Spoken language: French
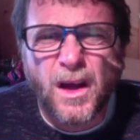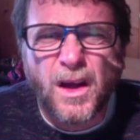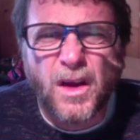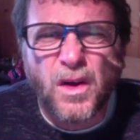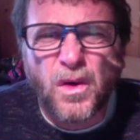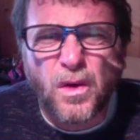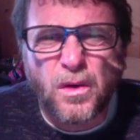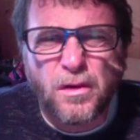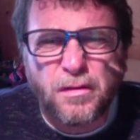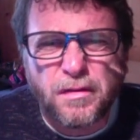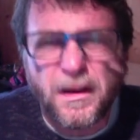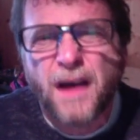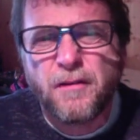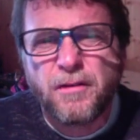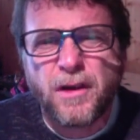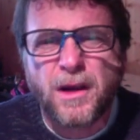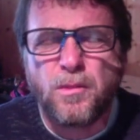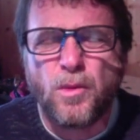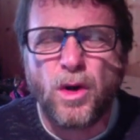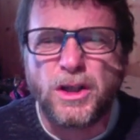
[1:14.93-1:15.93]
Euh, viens
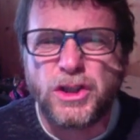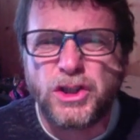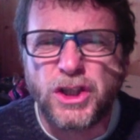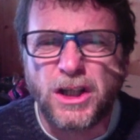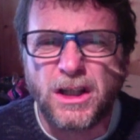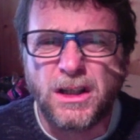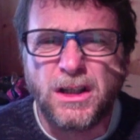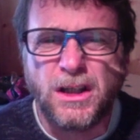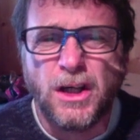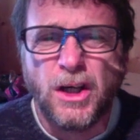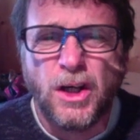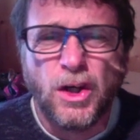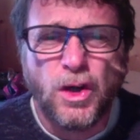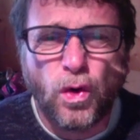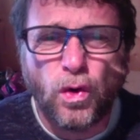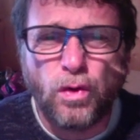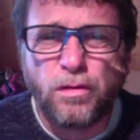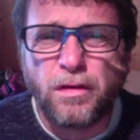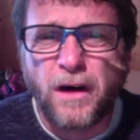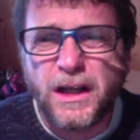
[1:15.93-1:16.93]
avec moi, Jack.
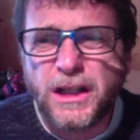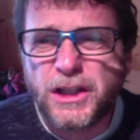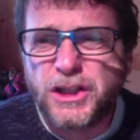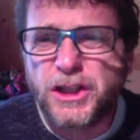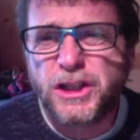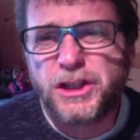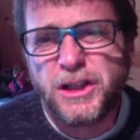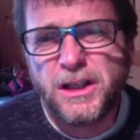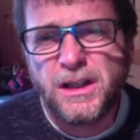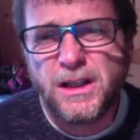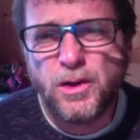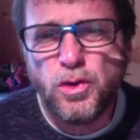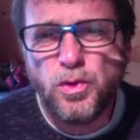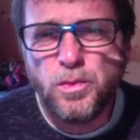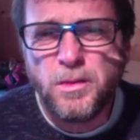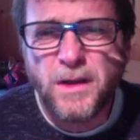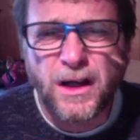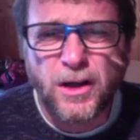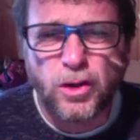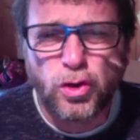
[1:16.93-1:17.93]
On va aller chercher de la
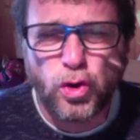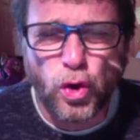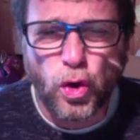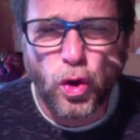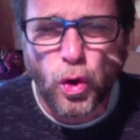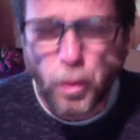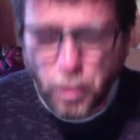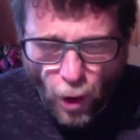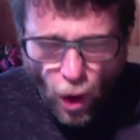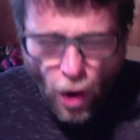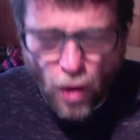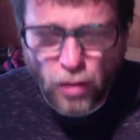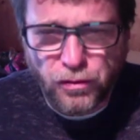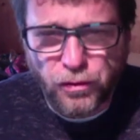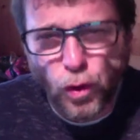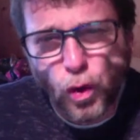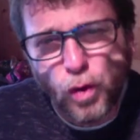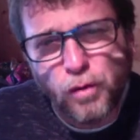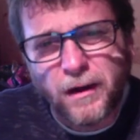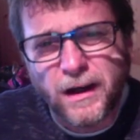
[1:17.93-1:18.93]
lumière dehors. Prends un
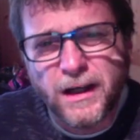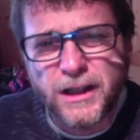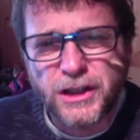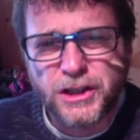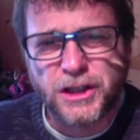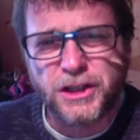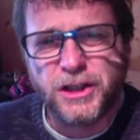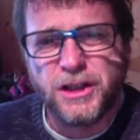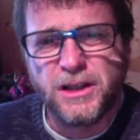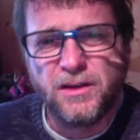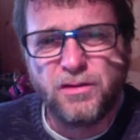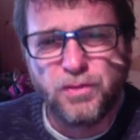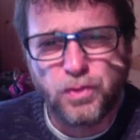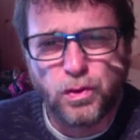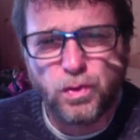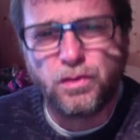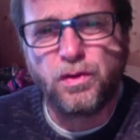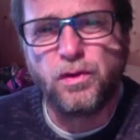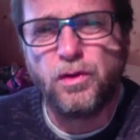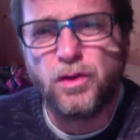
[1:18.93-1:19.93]
seau, on va aller chercher des
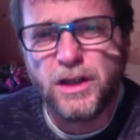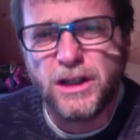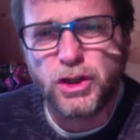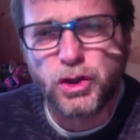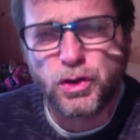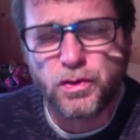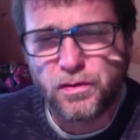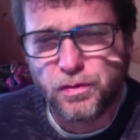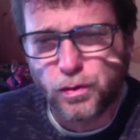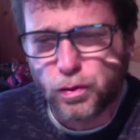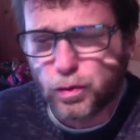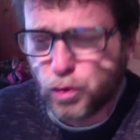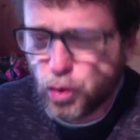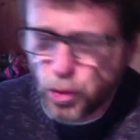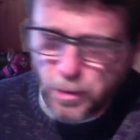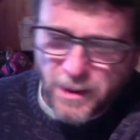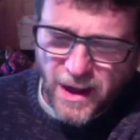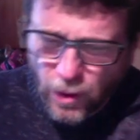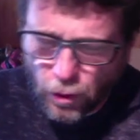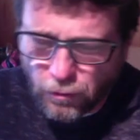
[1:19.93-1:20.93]
seaux des seaux de
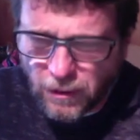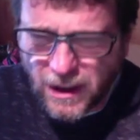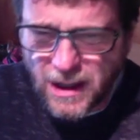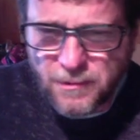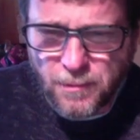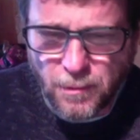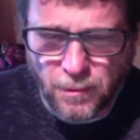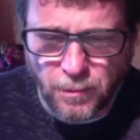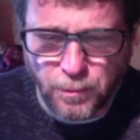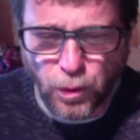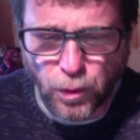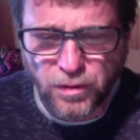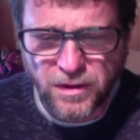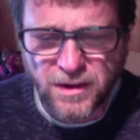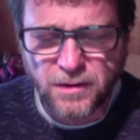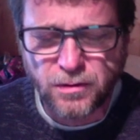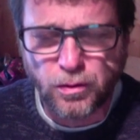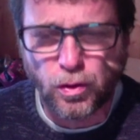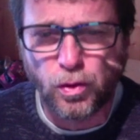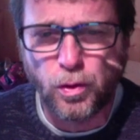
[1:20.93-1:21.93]
lumière, on va les
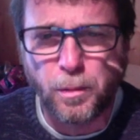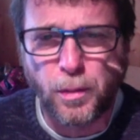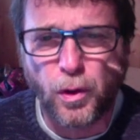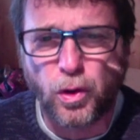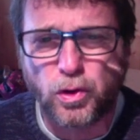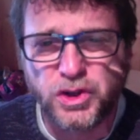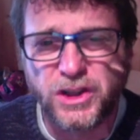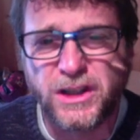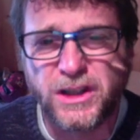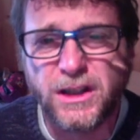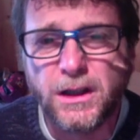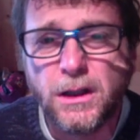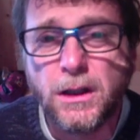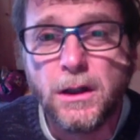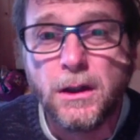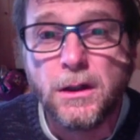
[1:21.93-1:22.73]
poser sur le plancher